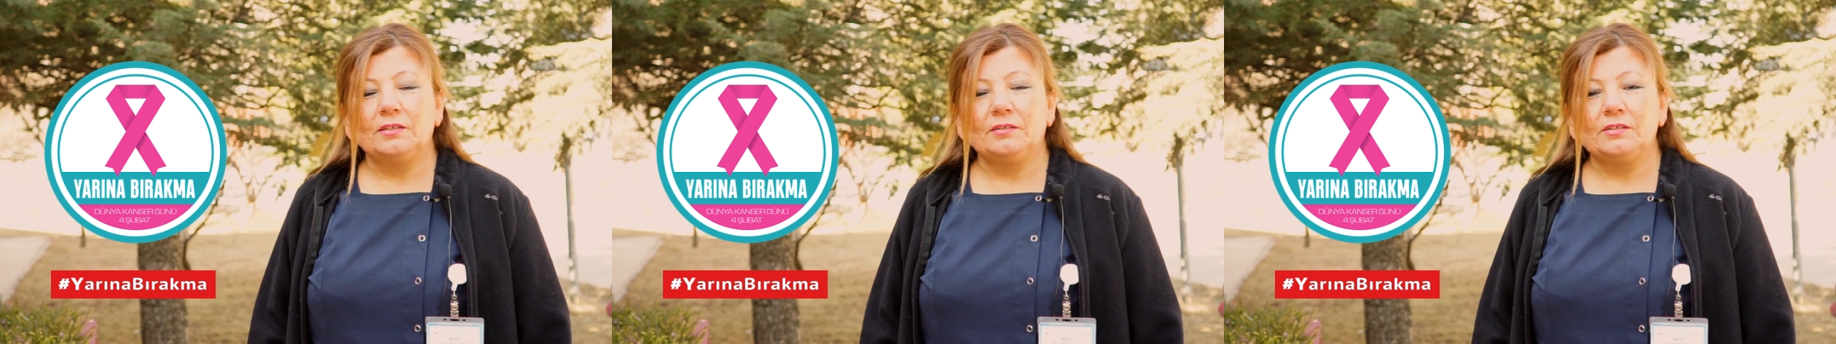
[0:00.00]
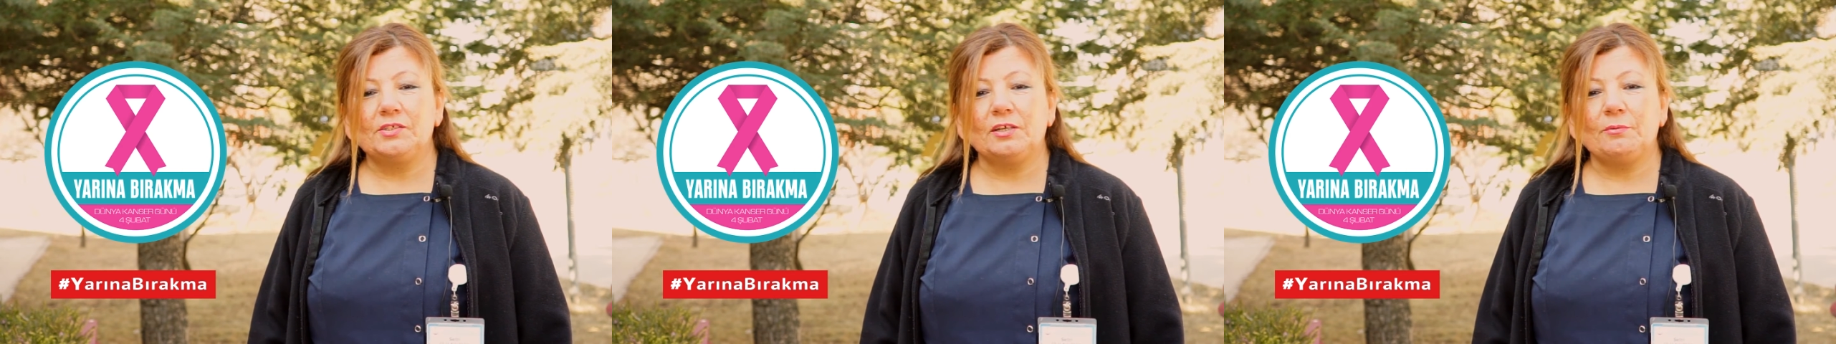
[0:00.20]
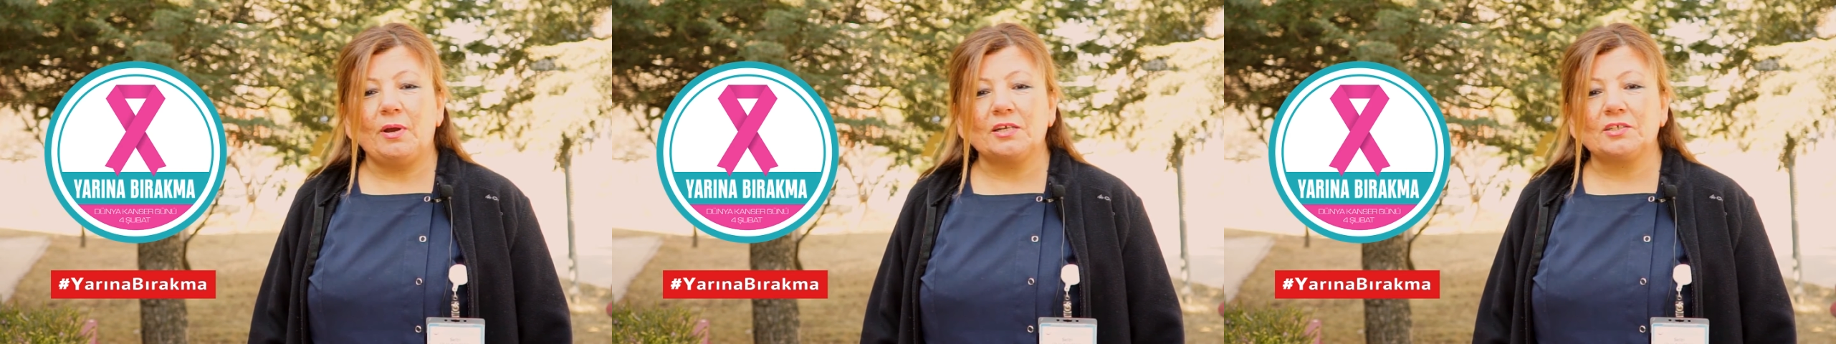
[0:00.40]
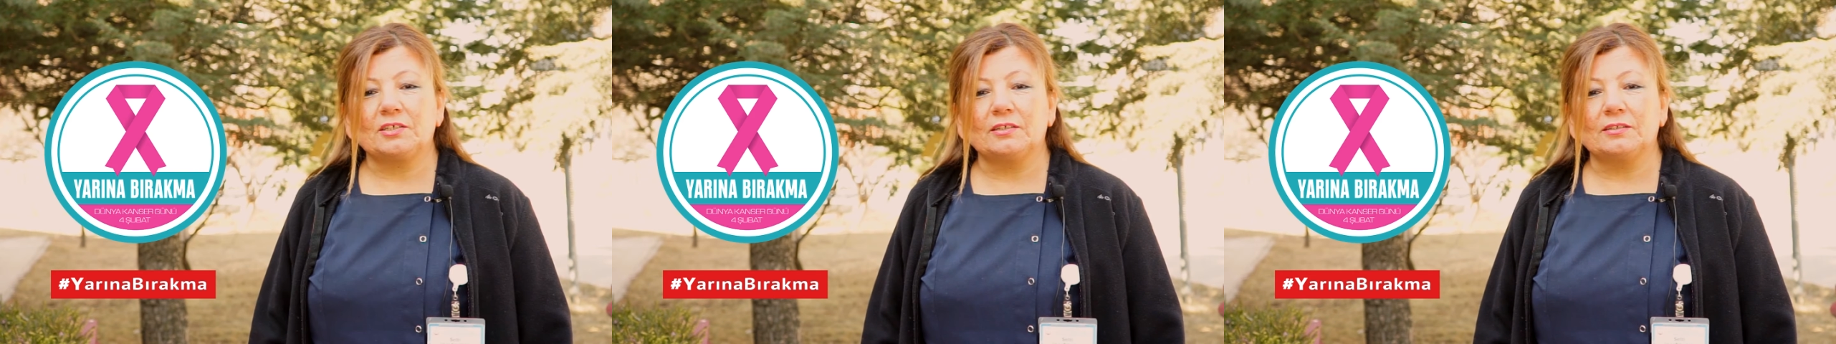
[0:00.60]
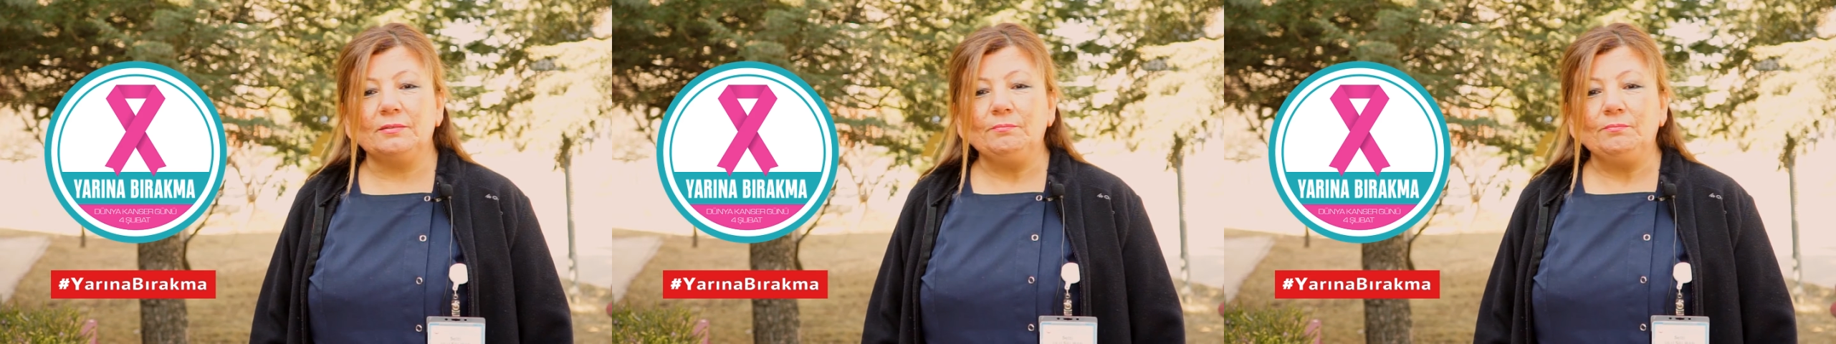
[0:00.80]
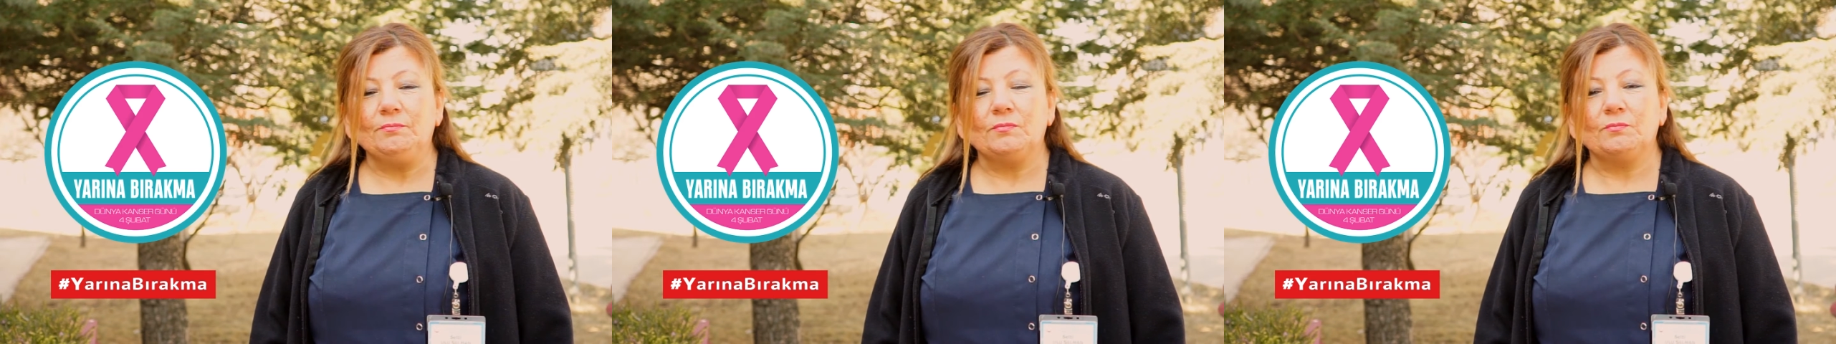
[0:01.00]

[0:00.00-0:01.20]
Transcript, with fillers: İşe başladım.